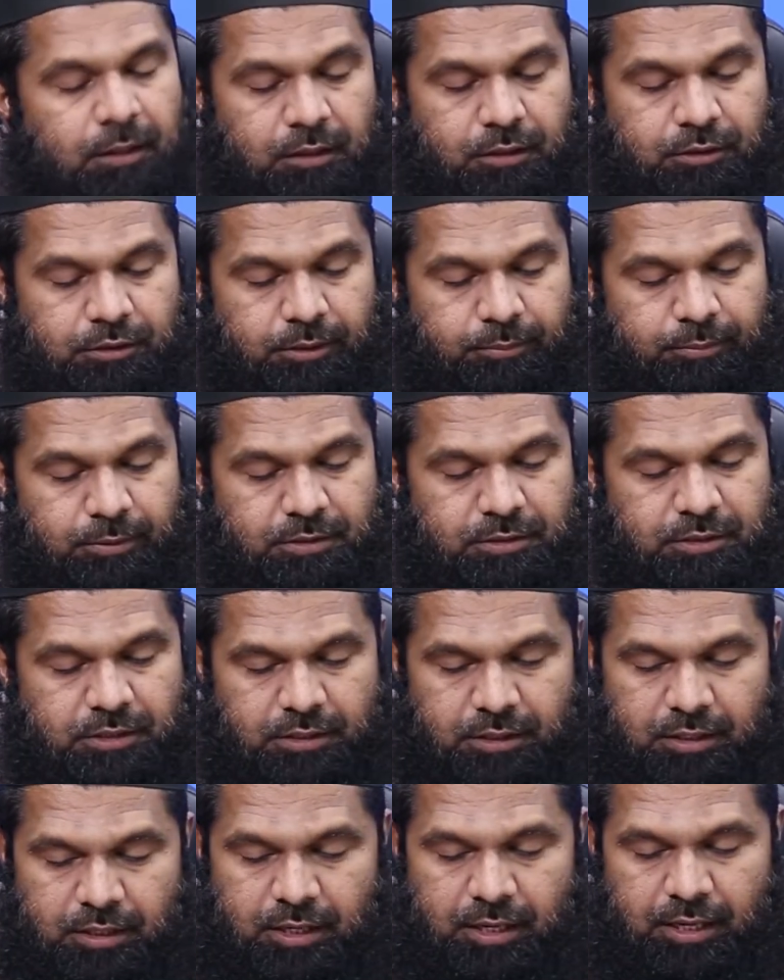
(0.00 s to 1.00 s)
कि जब इनसे
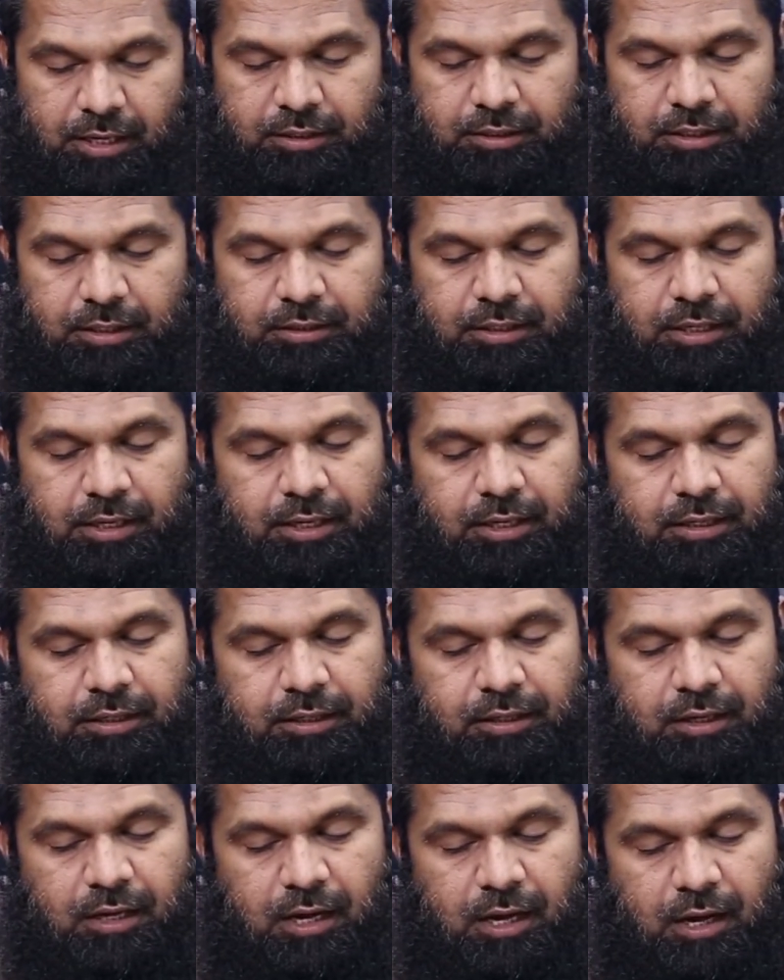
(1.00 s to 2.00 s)
ये कहा जाता है
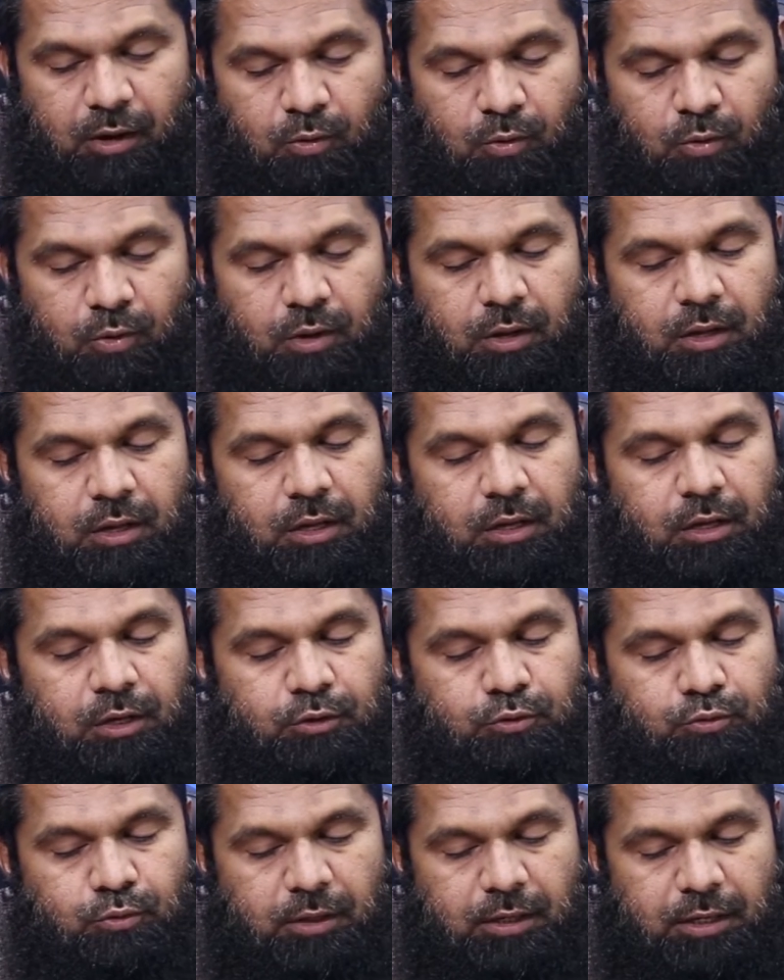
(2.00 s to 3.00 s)
कि आओ
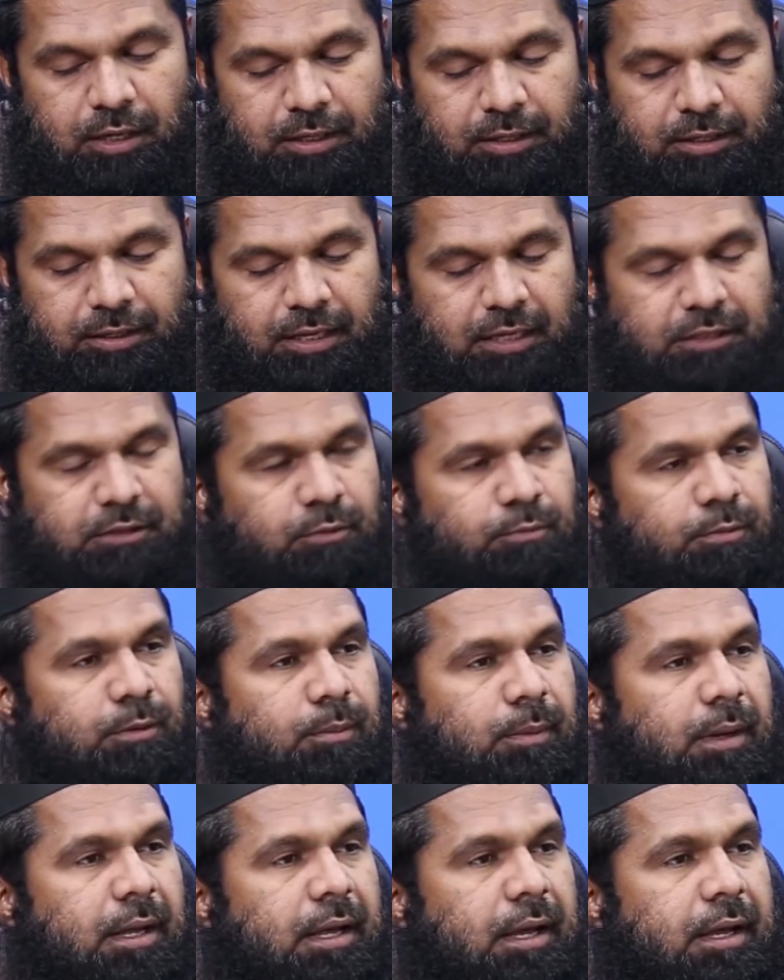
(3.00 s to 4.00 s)
जो अल्लाह ने नाजिल
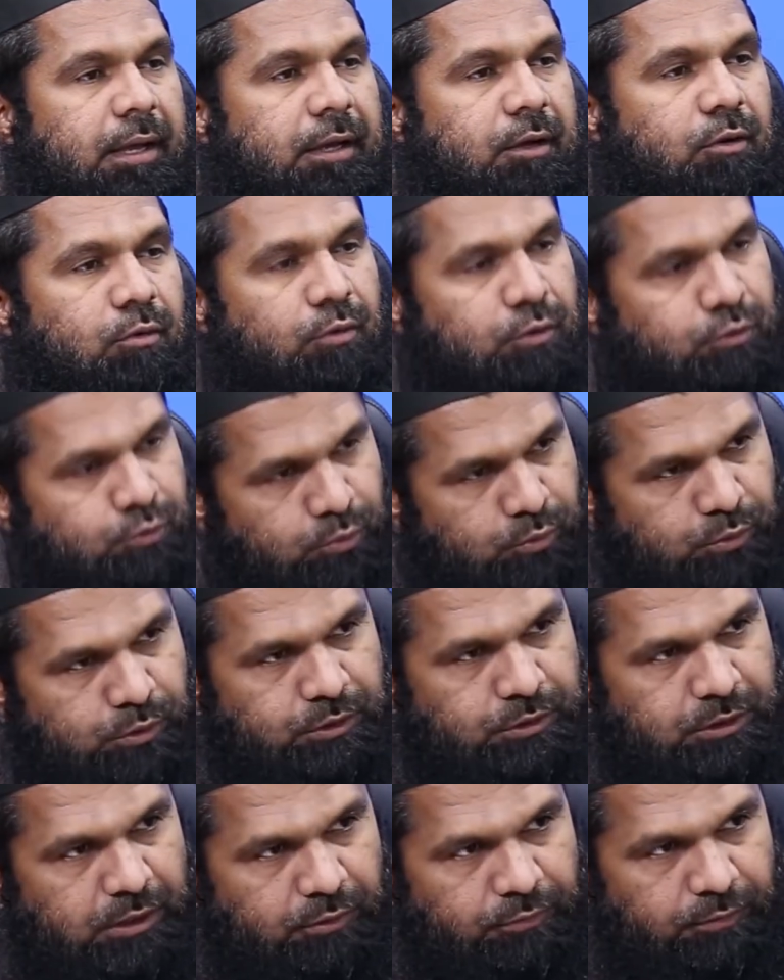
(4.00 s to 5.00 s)
फरमाया है और रसूल
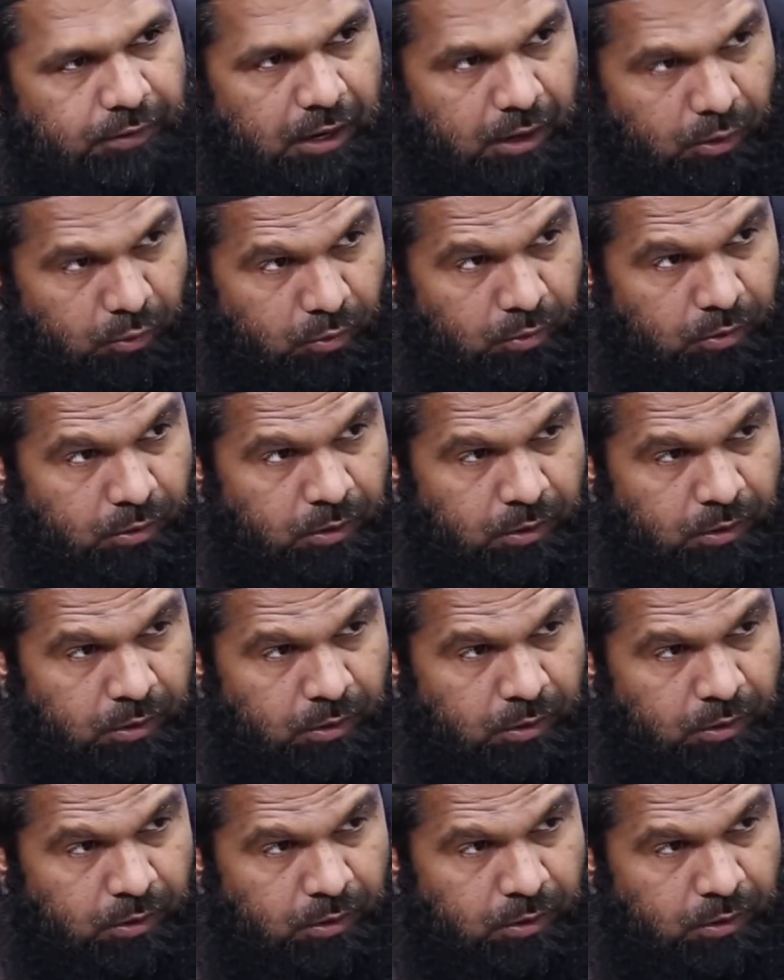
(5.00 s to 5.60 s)
की तरफ आओ